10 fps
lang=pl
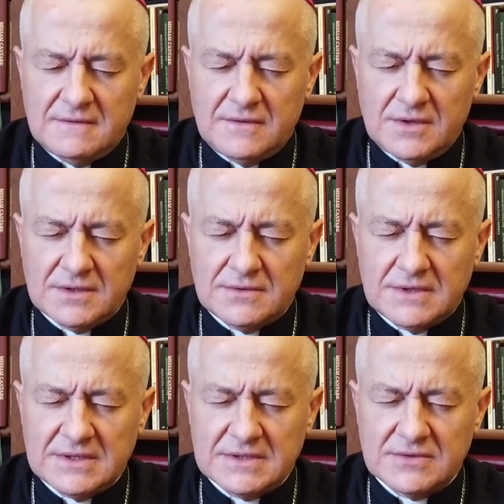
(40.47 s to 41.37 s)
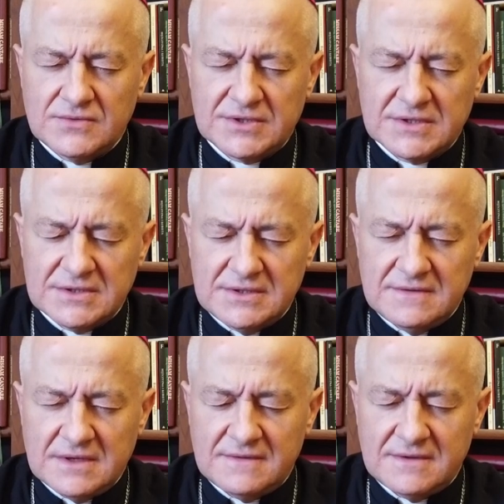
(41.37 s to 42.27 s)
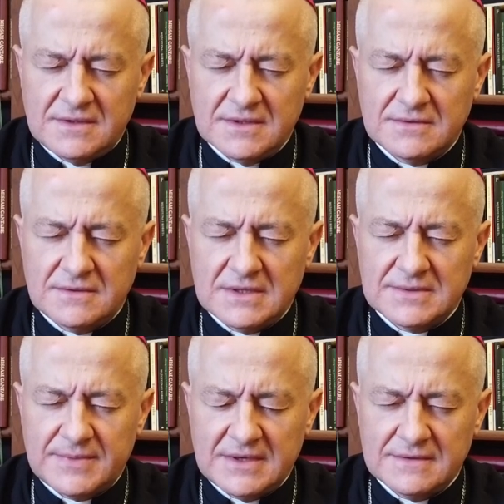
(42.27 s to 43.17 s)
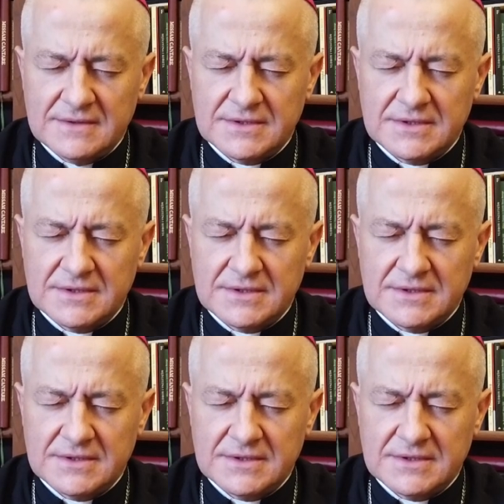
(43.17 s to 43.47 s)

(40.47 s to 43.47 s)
wolę, która nas uszczęśliwia, wolę, która sprawia,